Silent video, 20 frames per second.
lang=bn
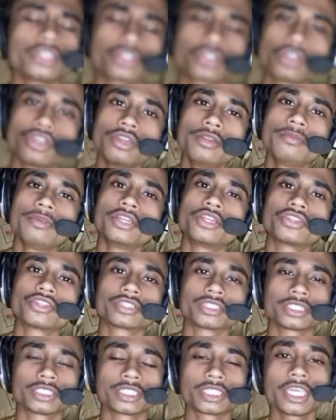চলুন
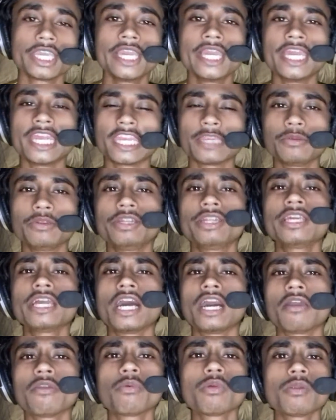ভিডিওতে যে যাক এই ভিডিও
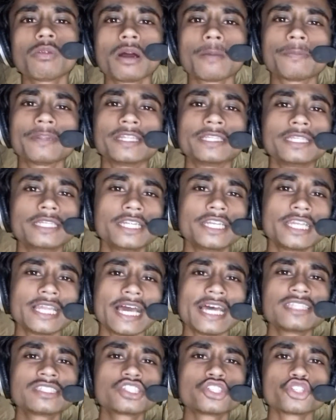আমি বলবো আপনাদের
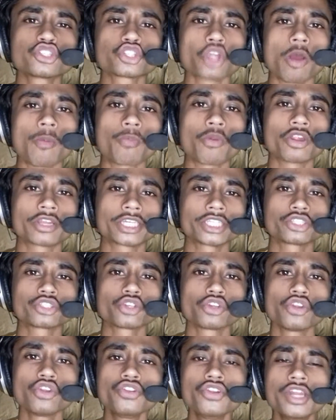রিলায়েন্স জিও সম্পর্কে
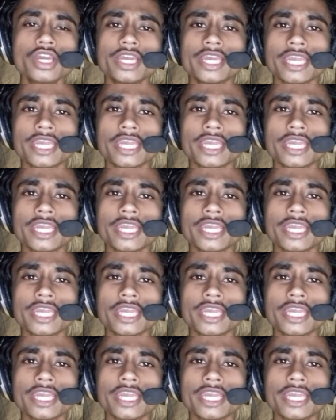চলুন